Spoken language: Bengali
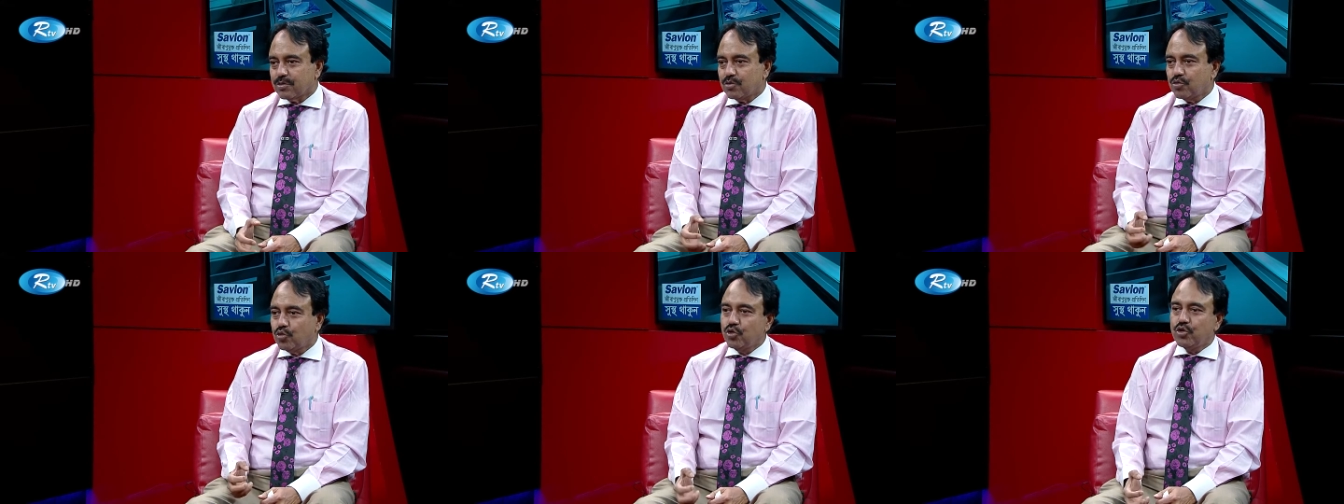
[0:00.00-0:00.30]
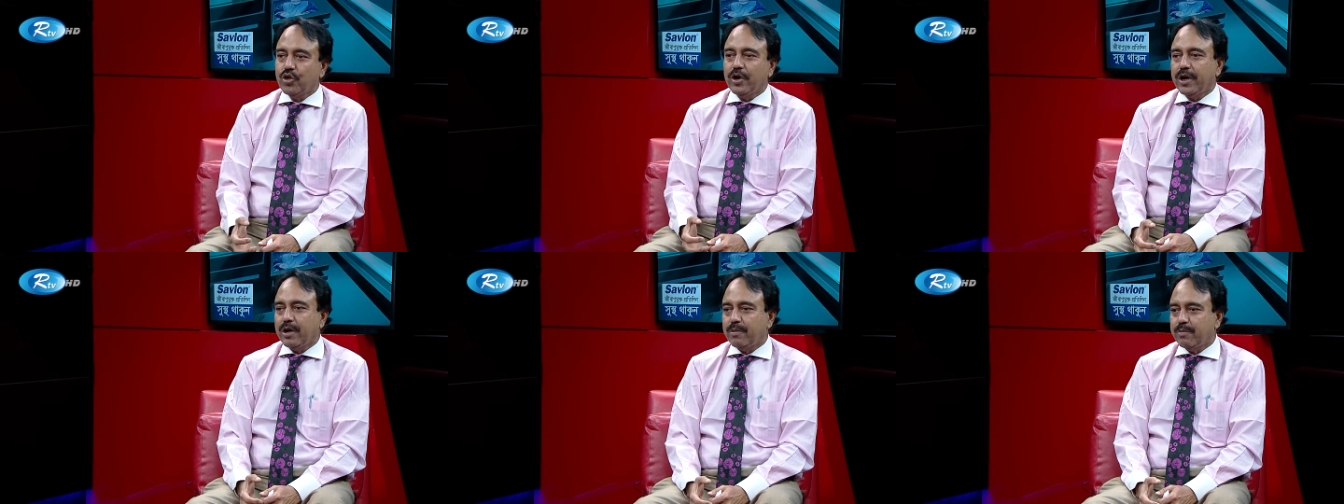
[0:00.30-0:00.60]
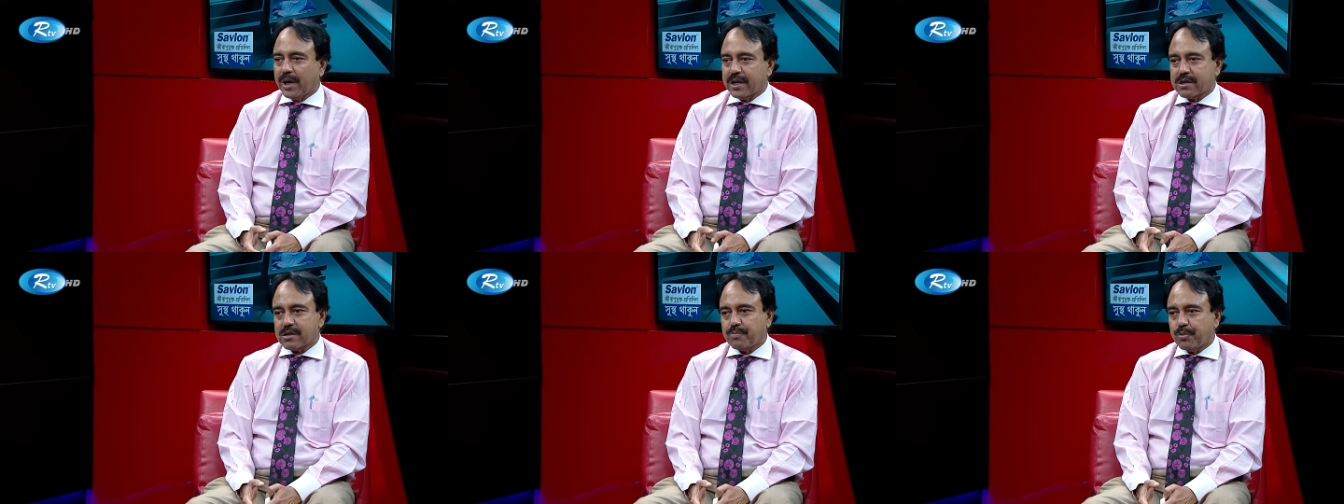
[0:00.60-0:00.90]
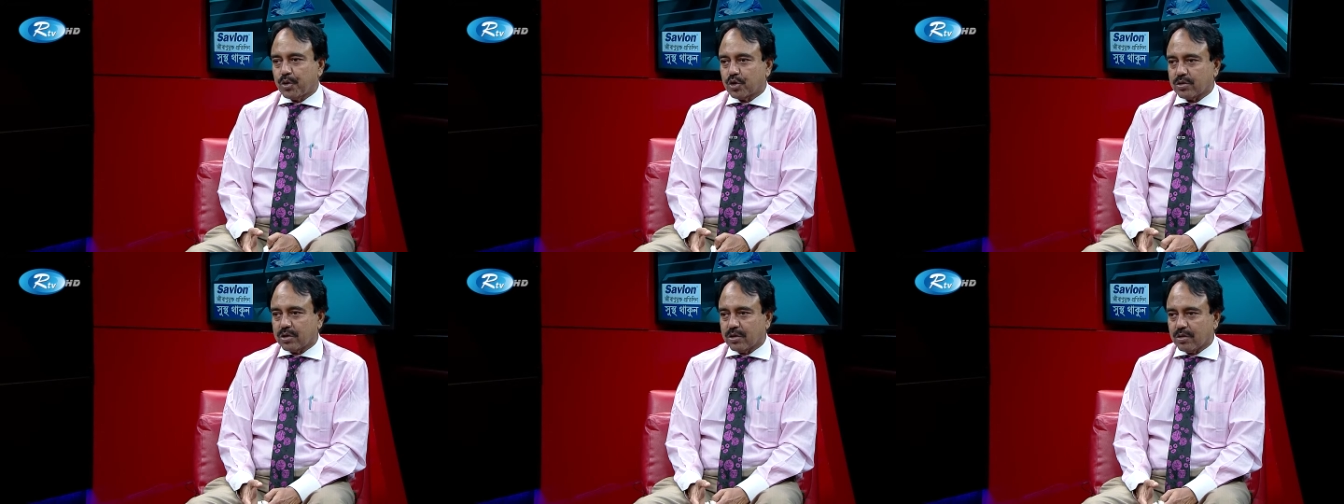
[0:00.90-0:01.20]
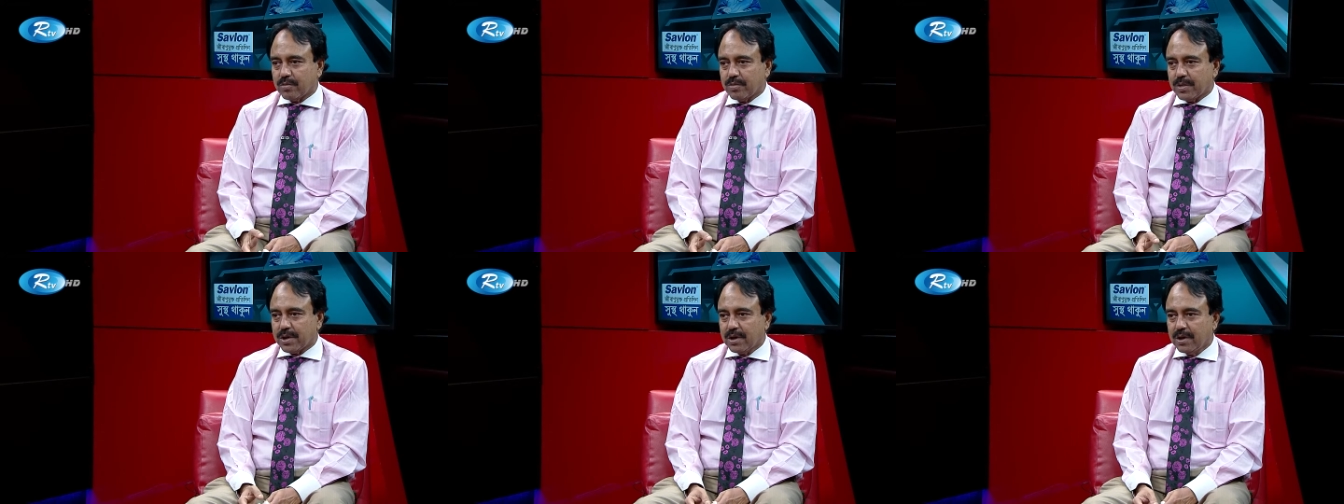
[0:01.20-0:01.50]
দুজনেরই মাস্ক পরতে
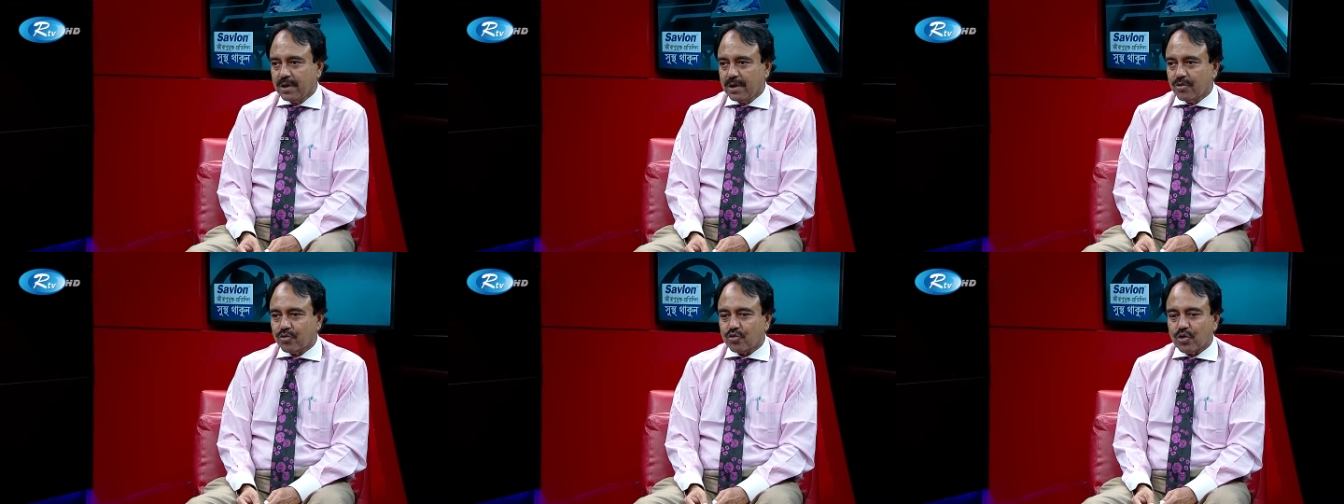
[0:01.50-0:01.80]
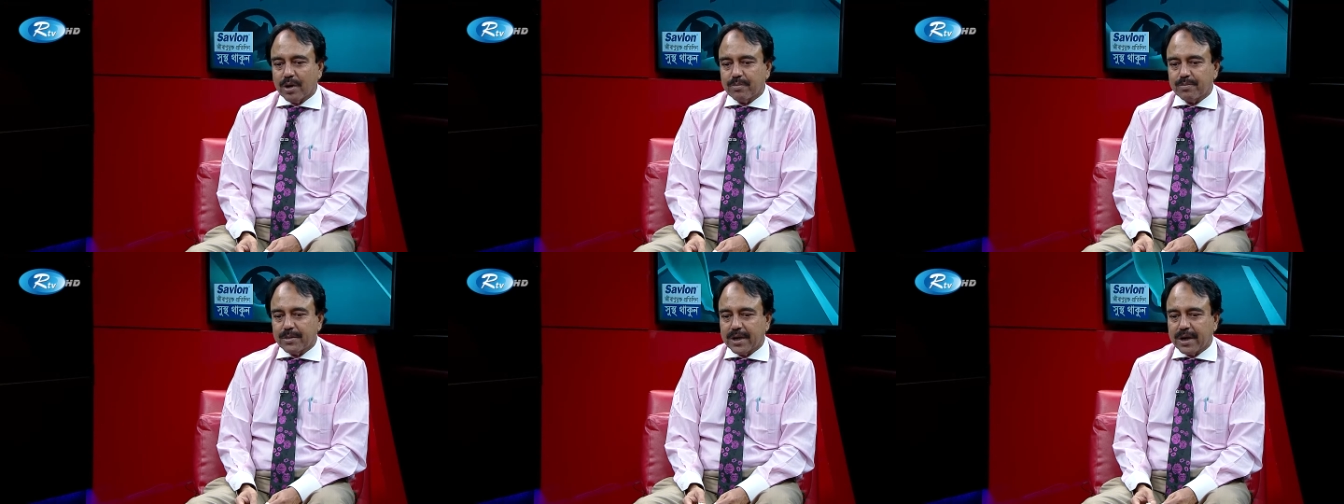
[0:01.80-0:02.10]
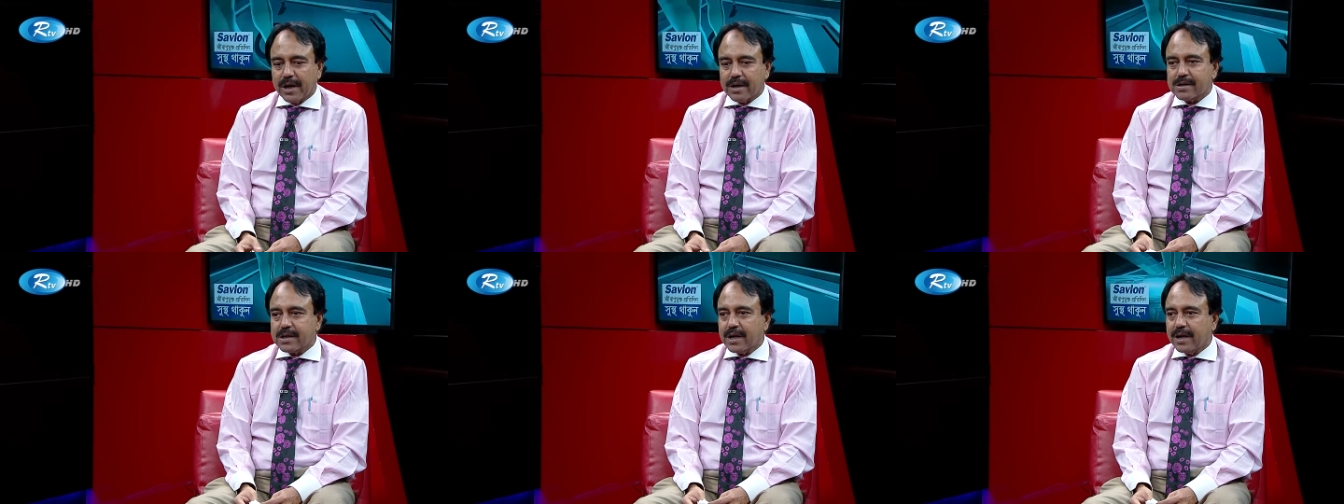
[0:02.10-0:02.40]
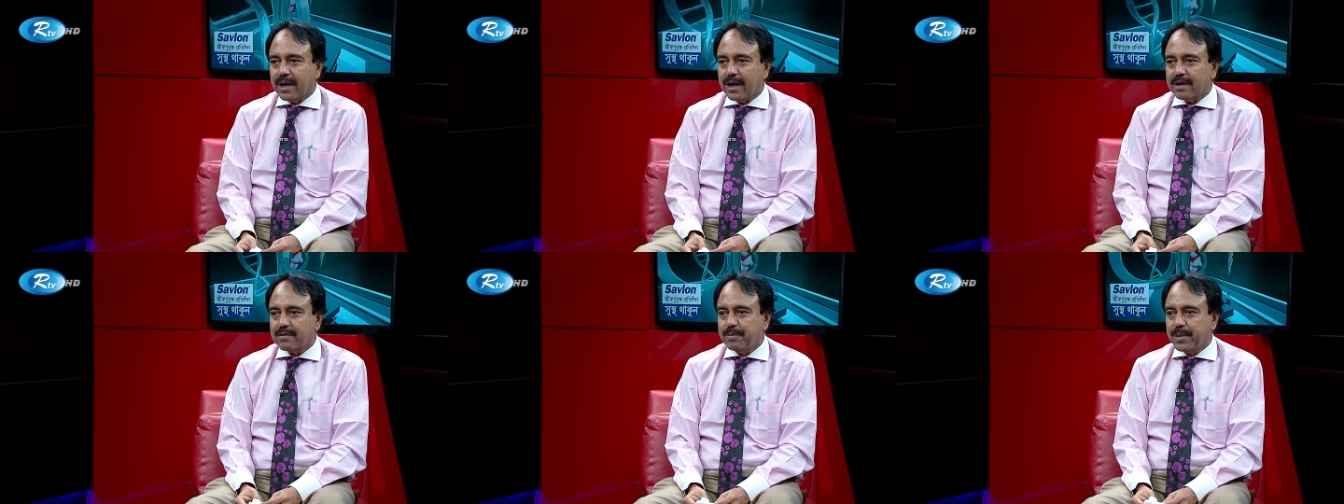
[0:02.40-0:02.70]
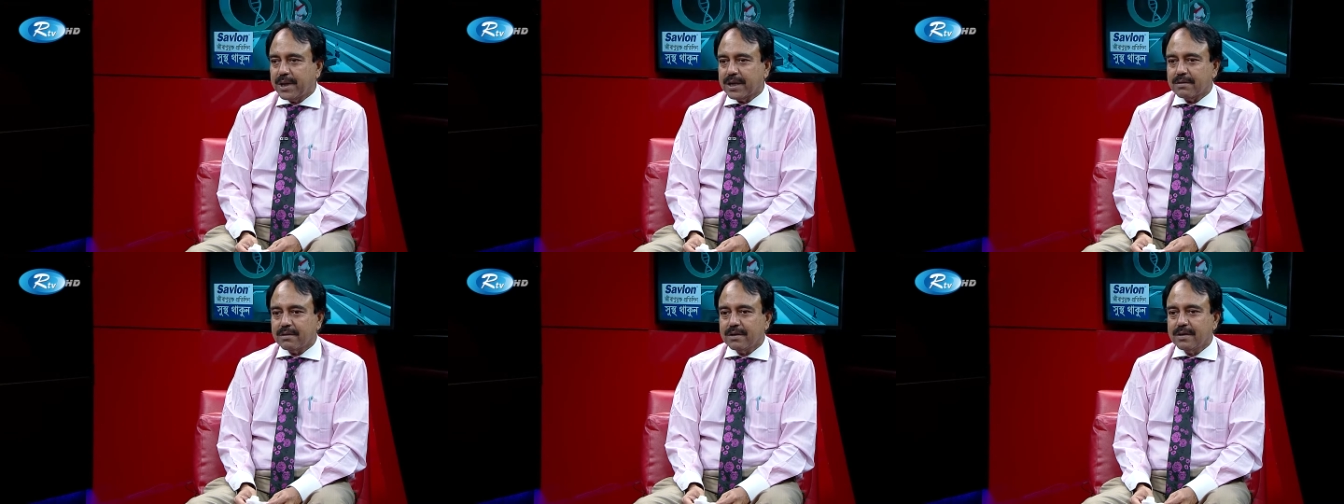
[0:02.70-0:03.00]
হবে সো আপনার রাস্তায়
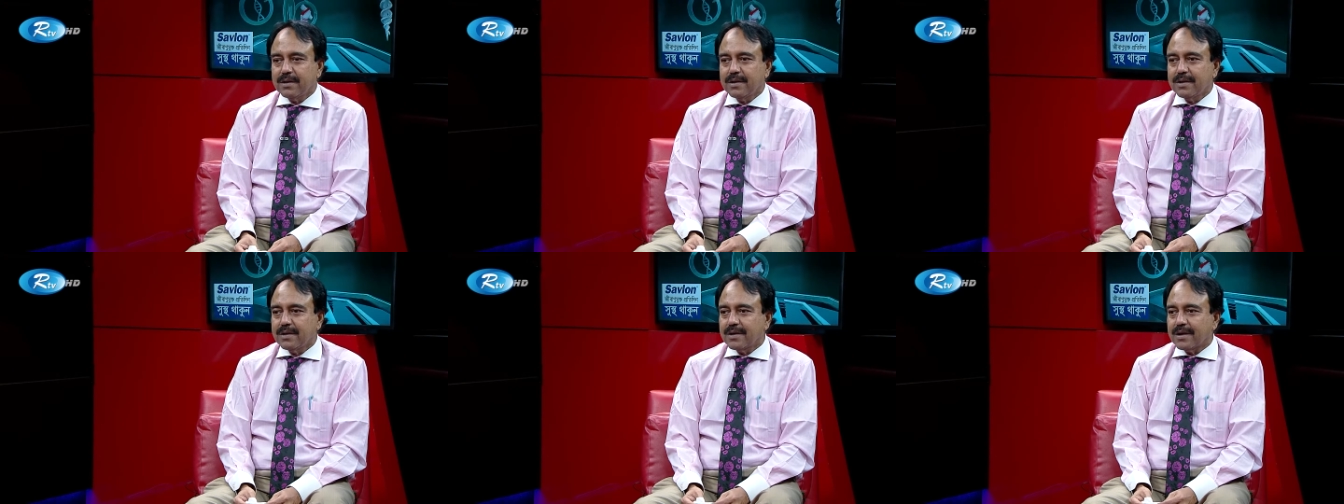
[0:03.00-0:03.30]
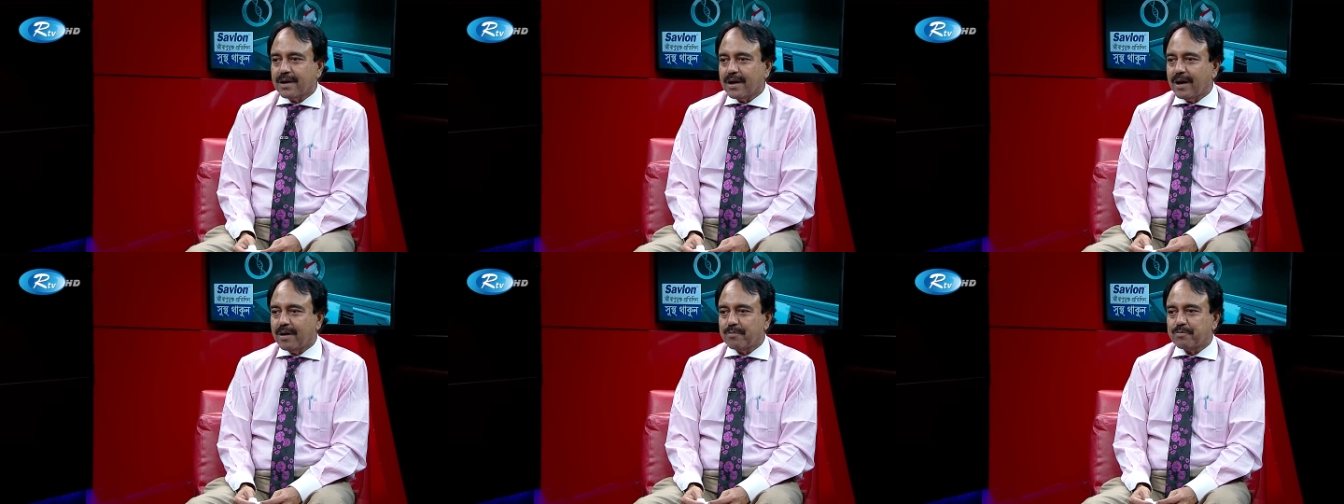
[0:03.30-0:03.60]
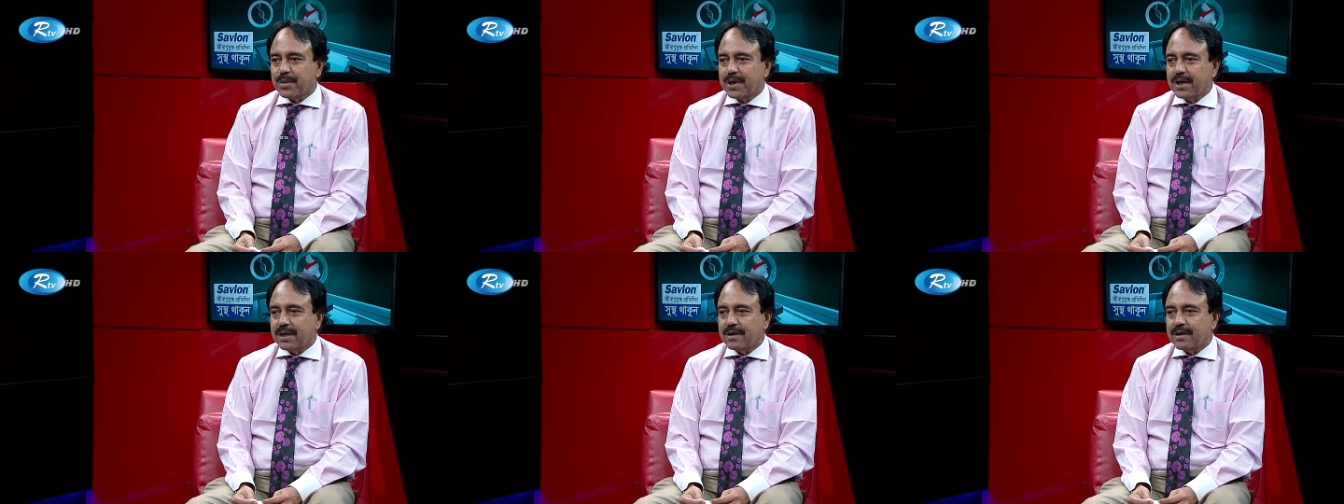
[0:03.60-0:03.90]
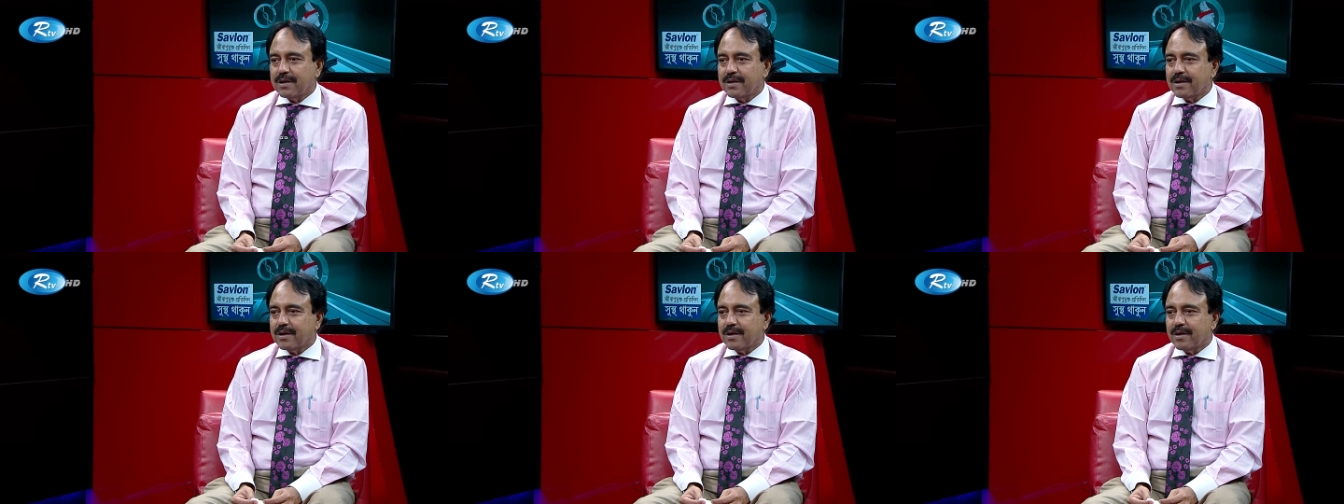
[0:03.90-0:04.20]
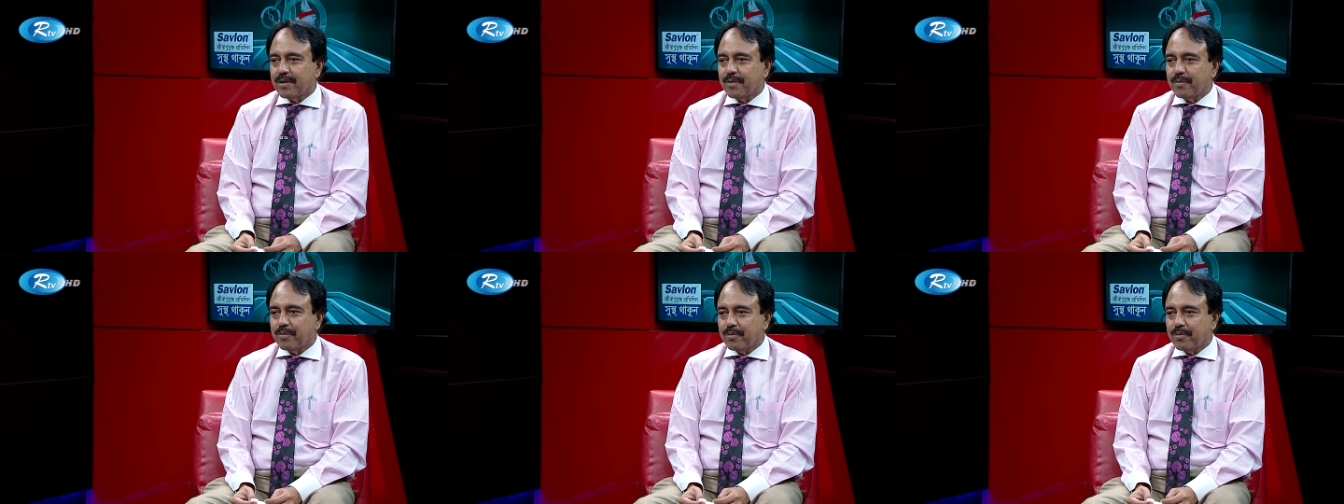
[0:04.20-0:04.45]
হাঁটবেন আপনি দূরত্ব